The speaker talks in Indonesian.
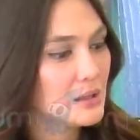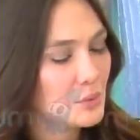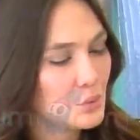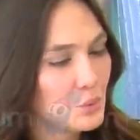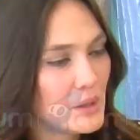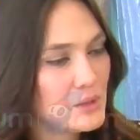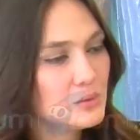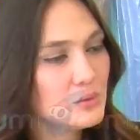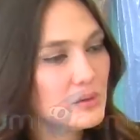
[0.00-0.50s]

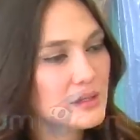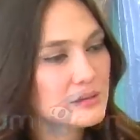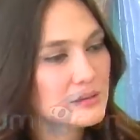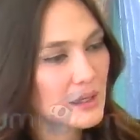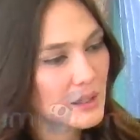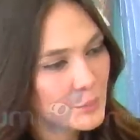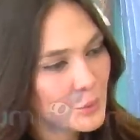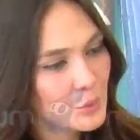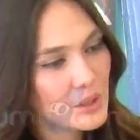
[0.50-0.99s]
kedua juga
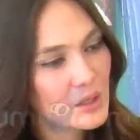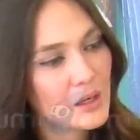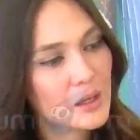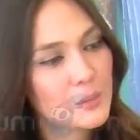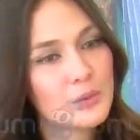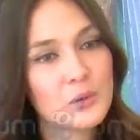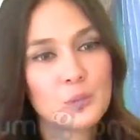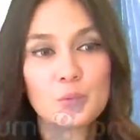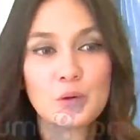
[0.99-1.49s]
saya mungkin
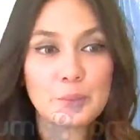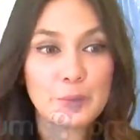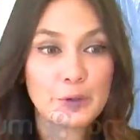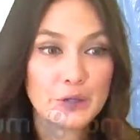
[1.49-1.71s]
adalah perempuan